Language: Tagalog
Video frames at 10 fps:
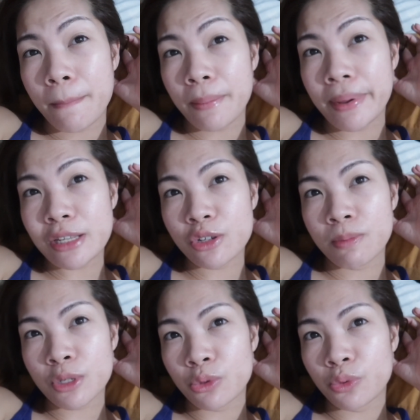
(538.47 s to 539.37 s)
mabilis ko
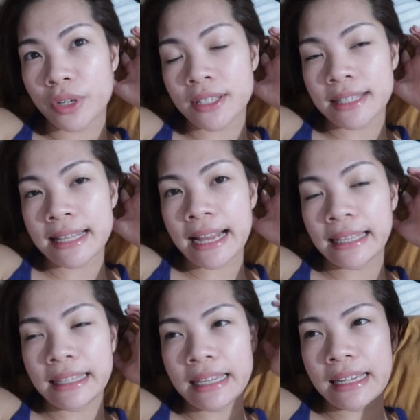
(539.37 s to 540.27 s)
masundo si
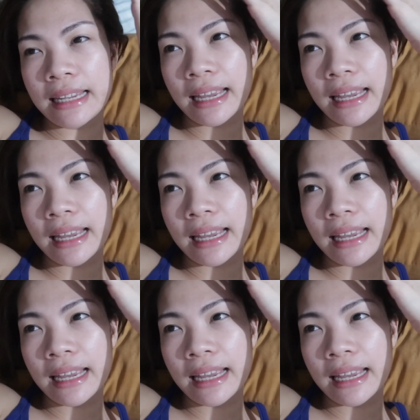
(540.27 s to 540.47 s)
Daddy.